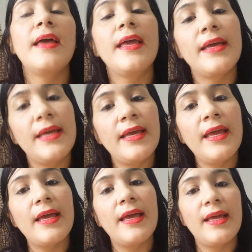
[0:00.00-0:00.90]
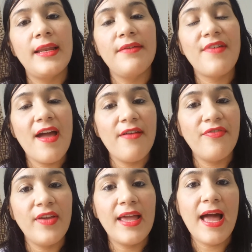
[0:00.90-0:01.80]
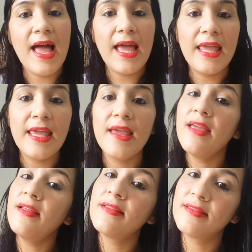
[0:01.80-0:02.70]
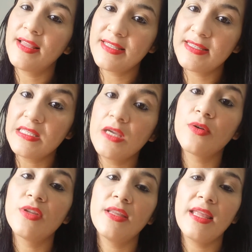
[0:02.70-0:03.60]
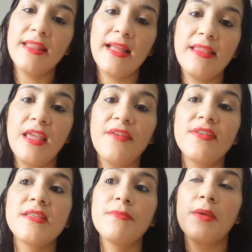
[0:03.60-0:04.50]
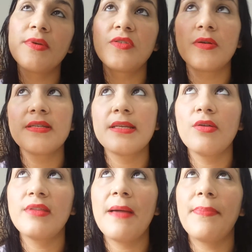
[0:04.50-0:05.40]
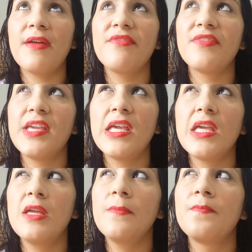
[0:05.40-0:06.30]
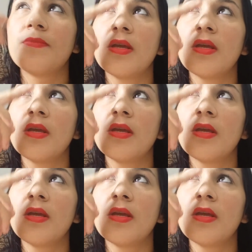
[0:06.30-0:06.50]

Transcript: E ele vai ficar aí nesse ciclo de tentativas e minha menstruação tá pra vir